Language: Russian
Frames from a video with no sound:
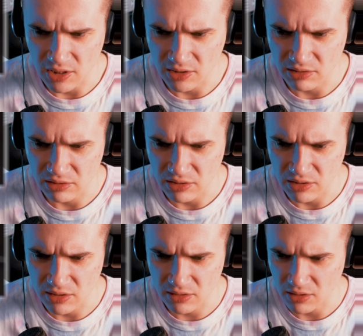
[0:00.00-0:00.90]

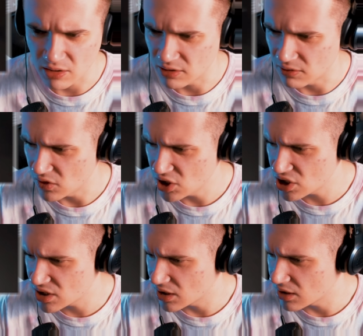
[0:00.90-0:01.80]
какие-то какие-то
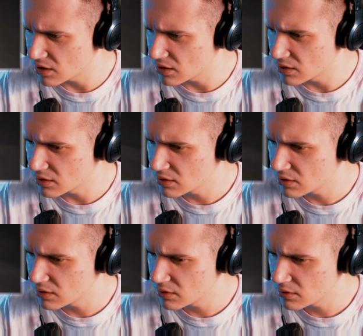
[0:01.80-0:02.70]
вещи старые.
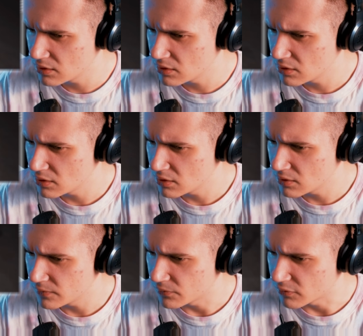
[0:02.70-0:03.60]

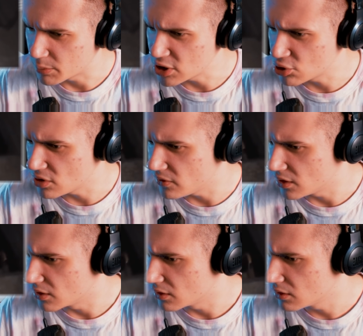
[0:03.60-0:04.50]
Вообще ничего не
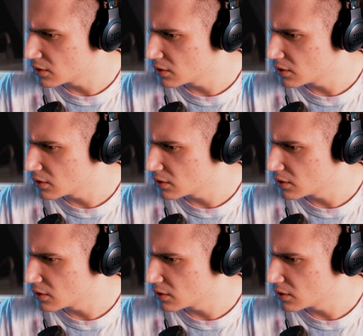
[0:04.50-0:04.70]
видно.